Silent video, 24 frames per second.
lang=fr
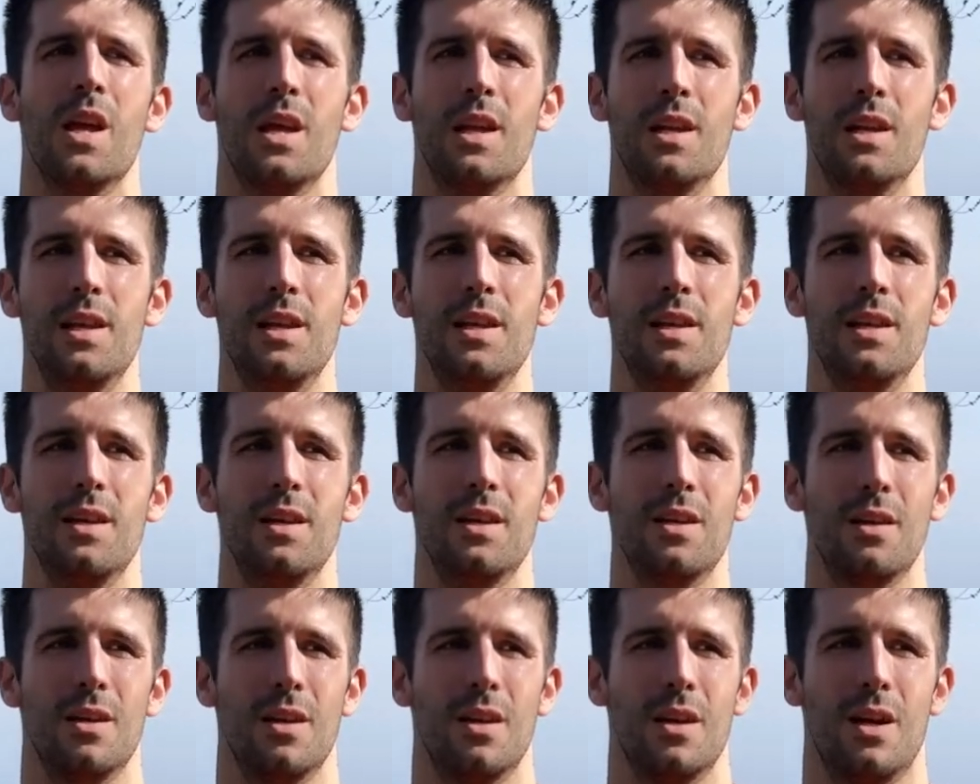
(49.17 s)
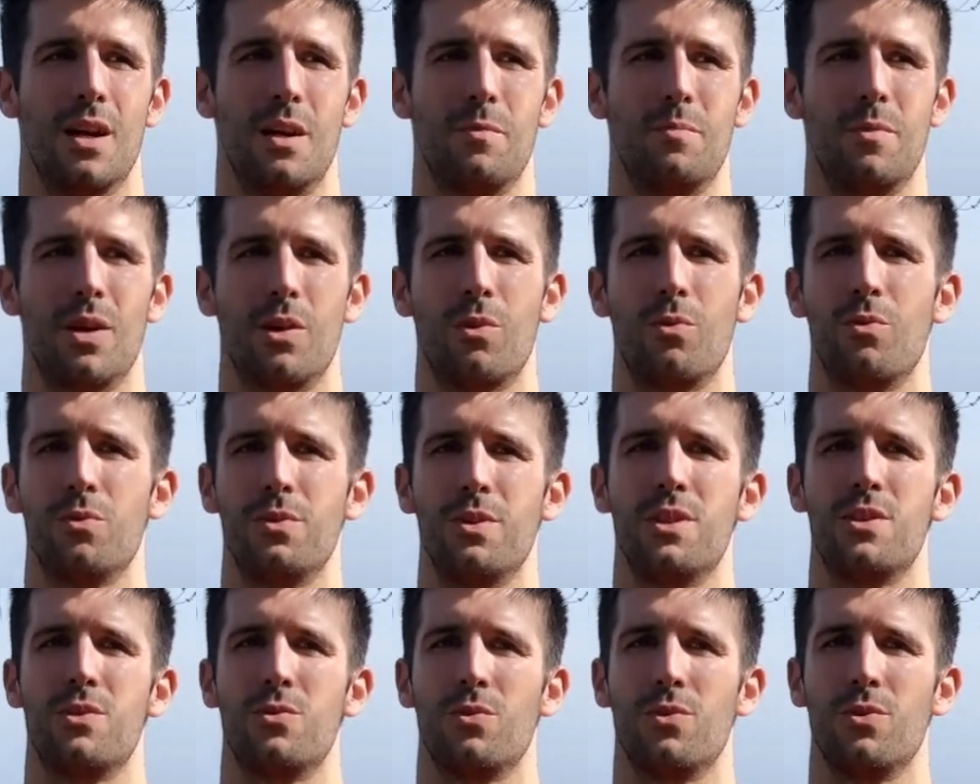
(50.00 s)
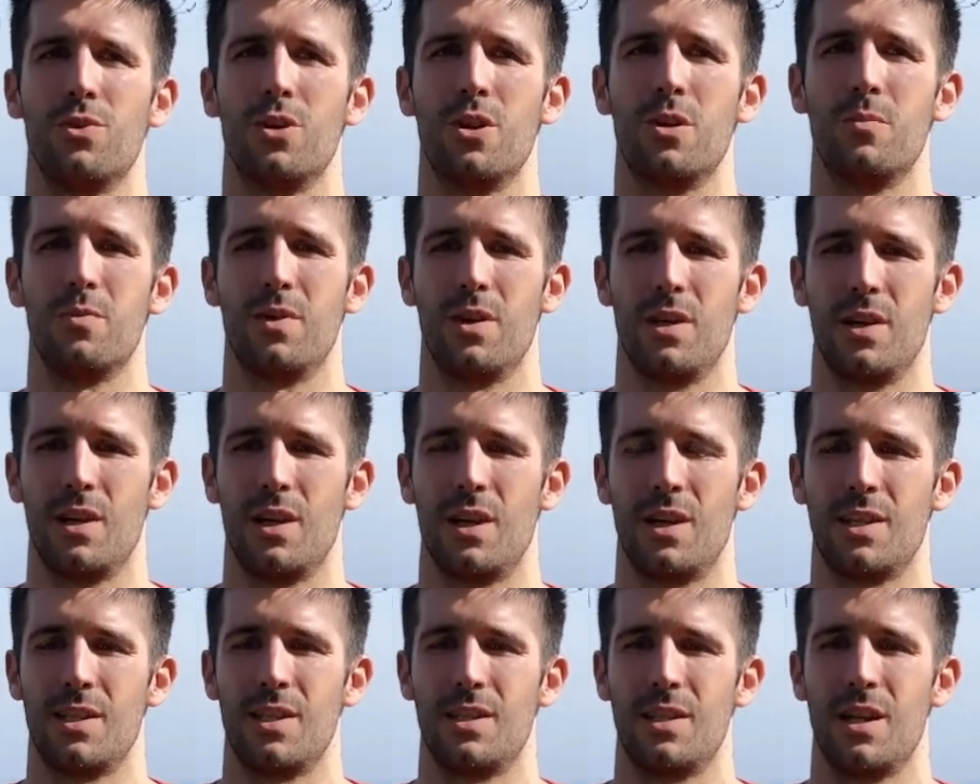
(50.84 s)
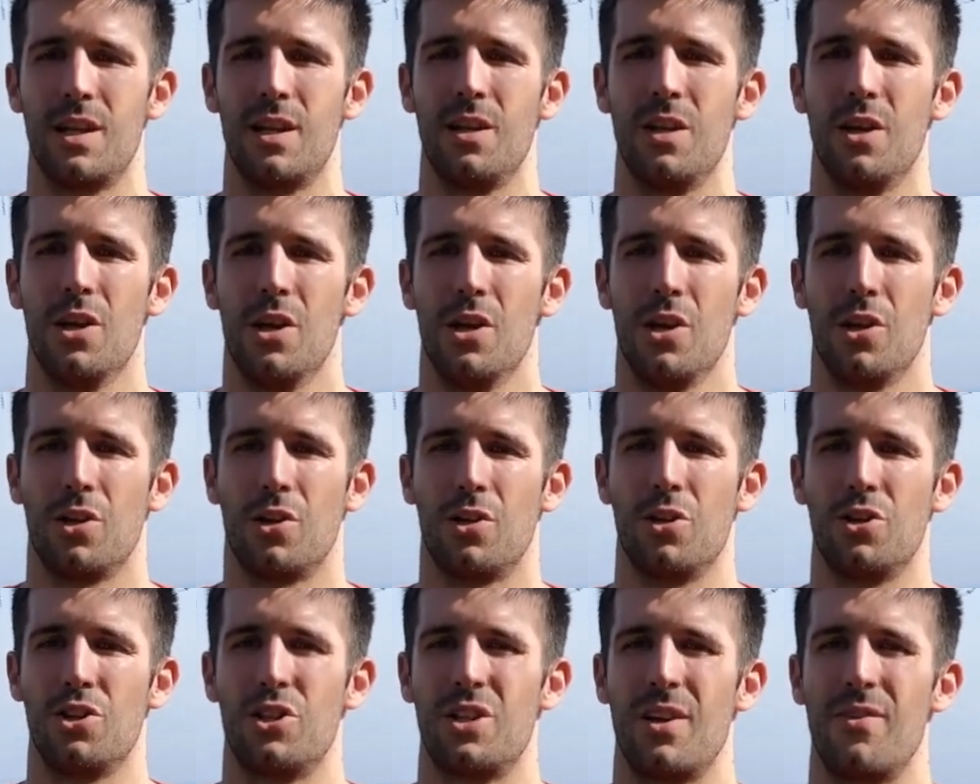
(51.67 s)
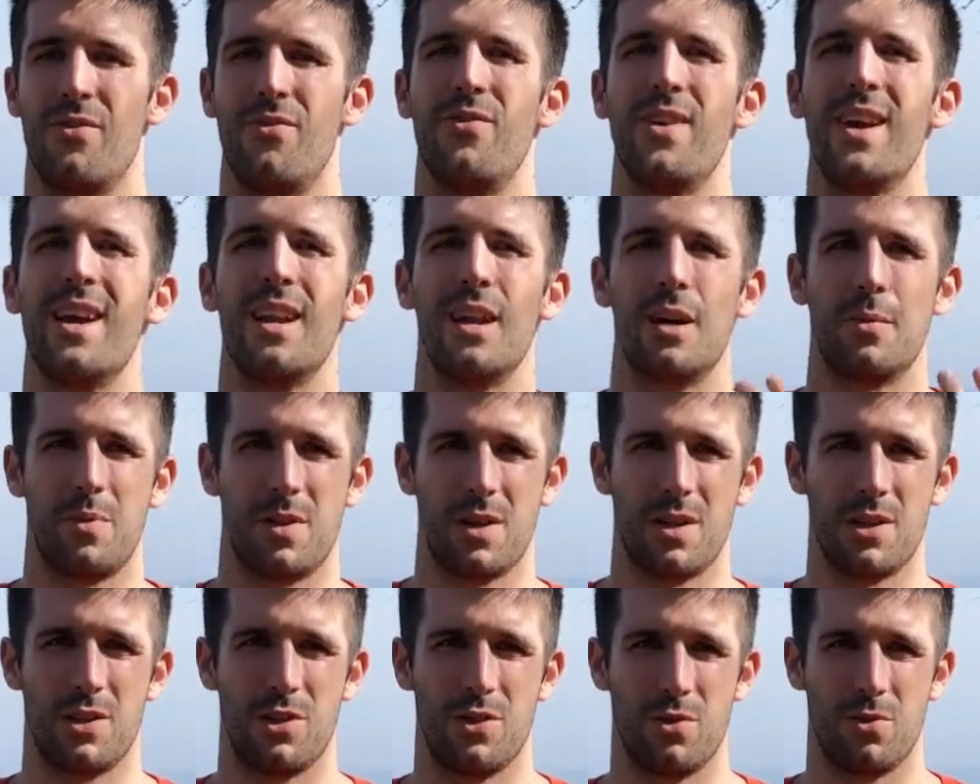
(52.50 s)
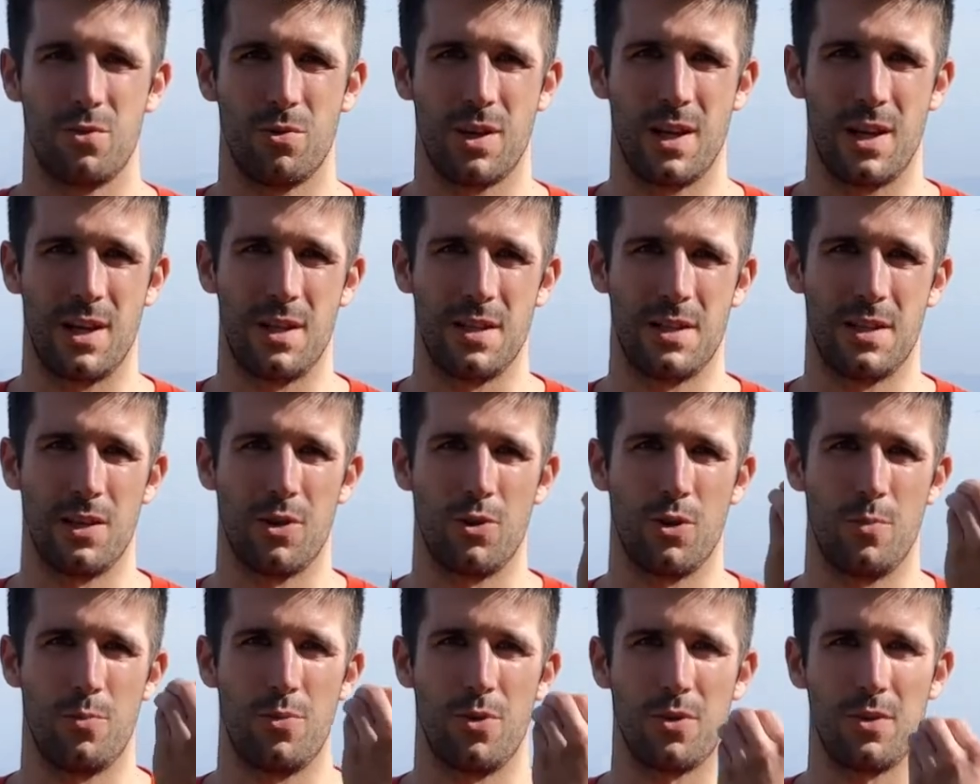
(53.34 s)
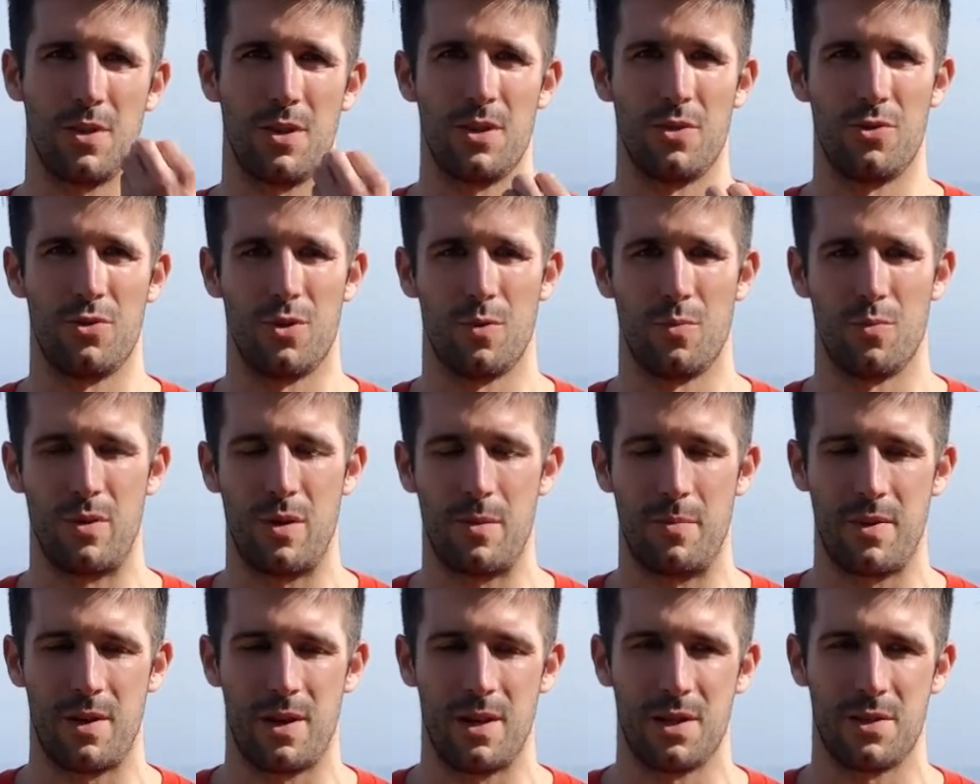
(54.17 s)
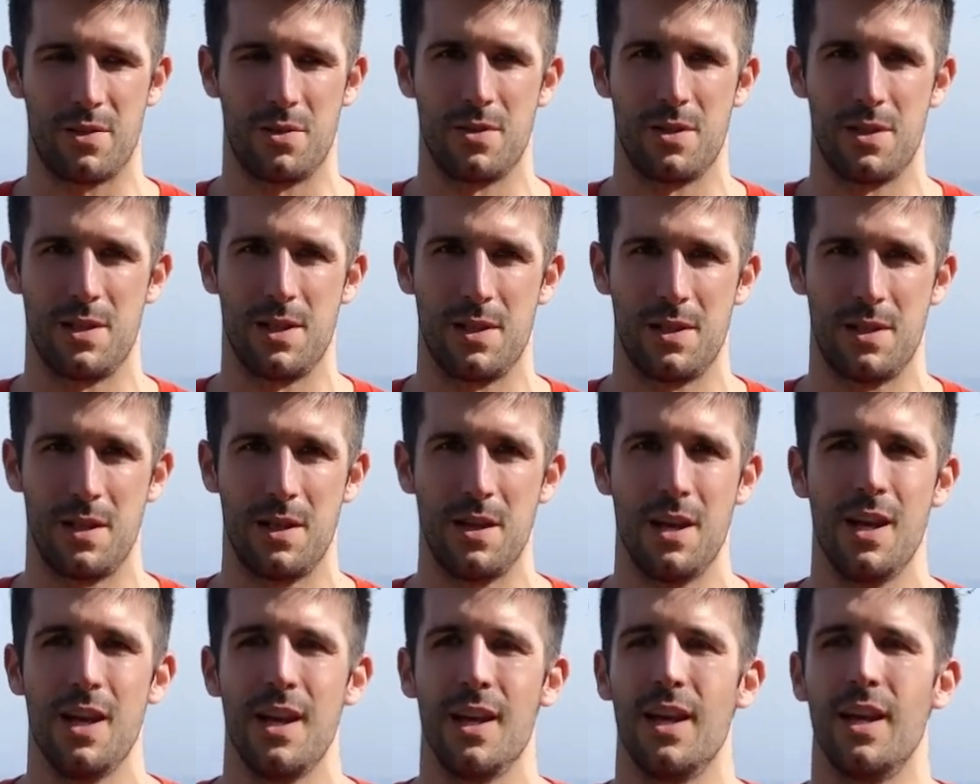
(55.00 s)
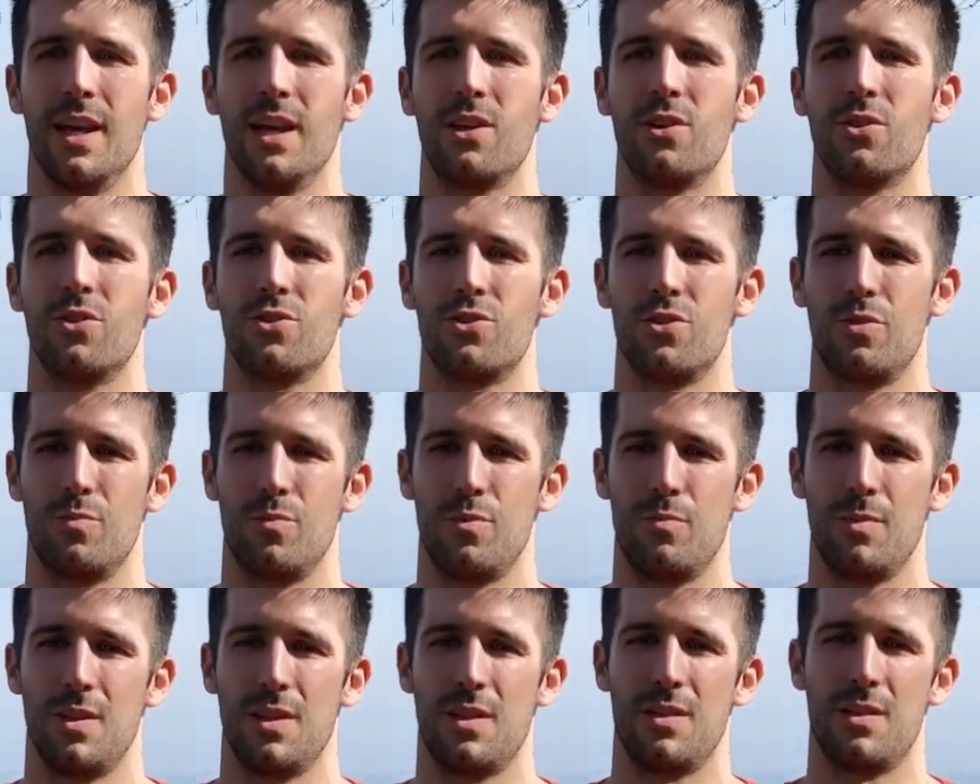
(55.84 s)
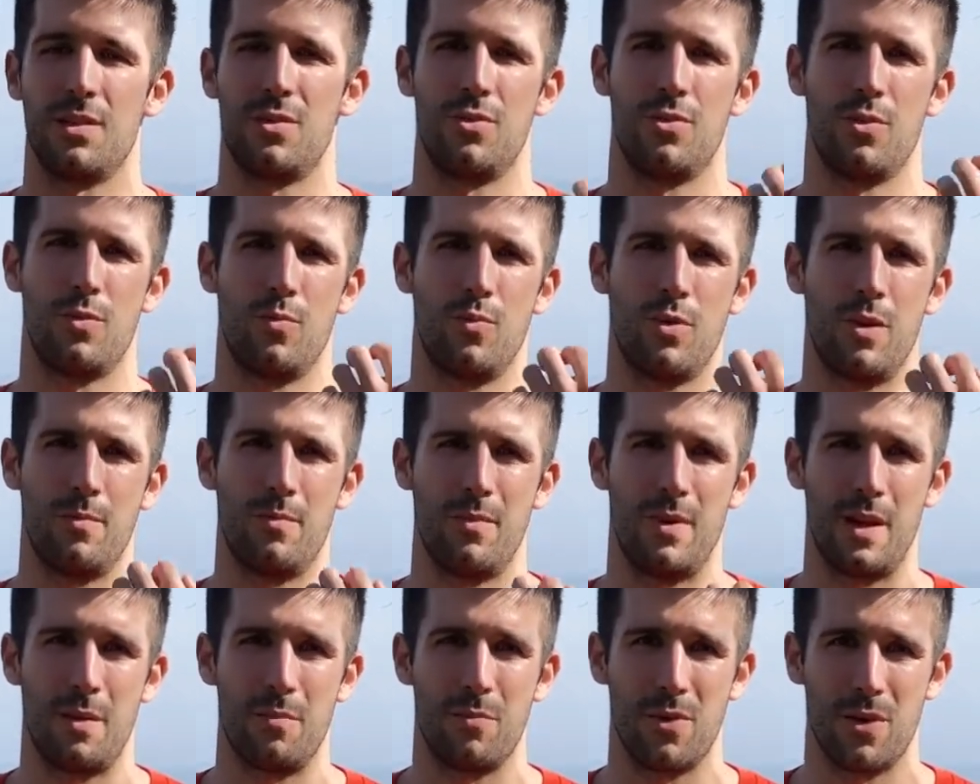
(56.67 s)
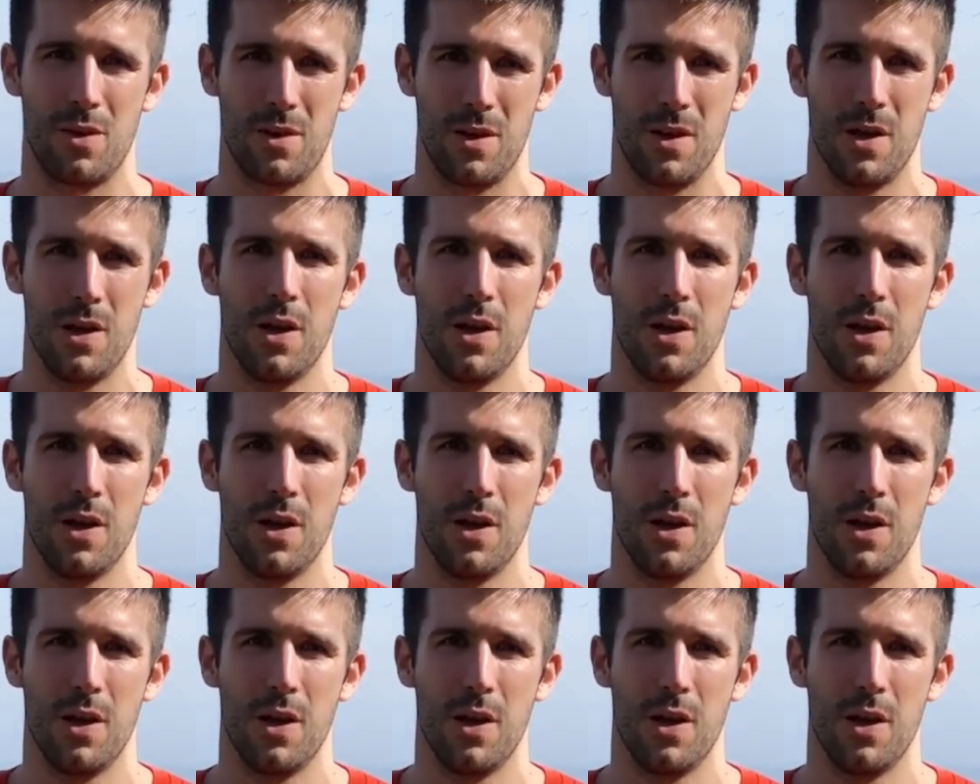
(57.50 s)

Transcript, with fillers: liée à ma condition d'homme et à celle que j'avais l'impression qu'elle était reportée sur moi par la société et que je me mettais sur moi-même